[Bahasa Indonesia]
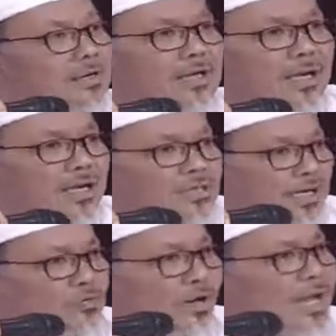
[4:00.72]
yang
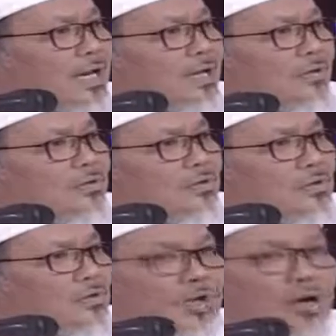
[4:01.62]
sekuler,
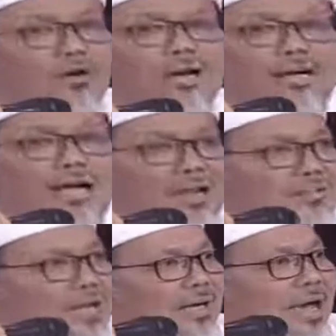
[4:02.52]
orang-orang yang
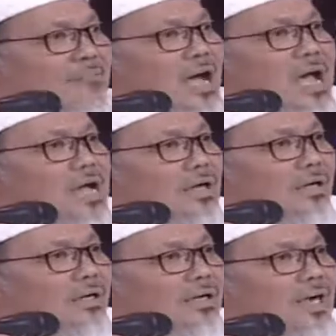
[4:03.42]
anti agama,
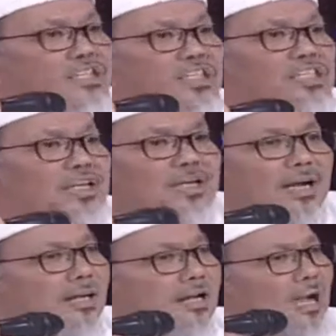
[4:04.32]
yang jijik
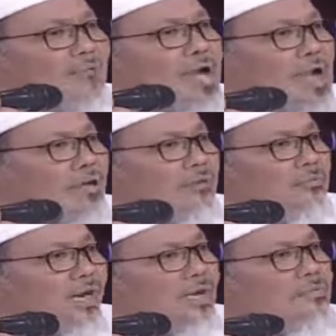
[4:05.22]
dengan agama,
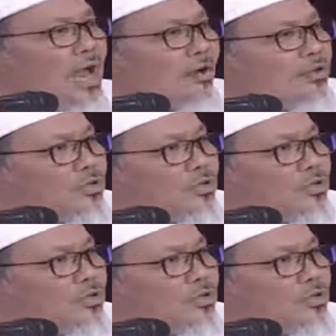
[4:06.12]
mereka menangguk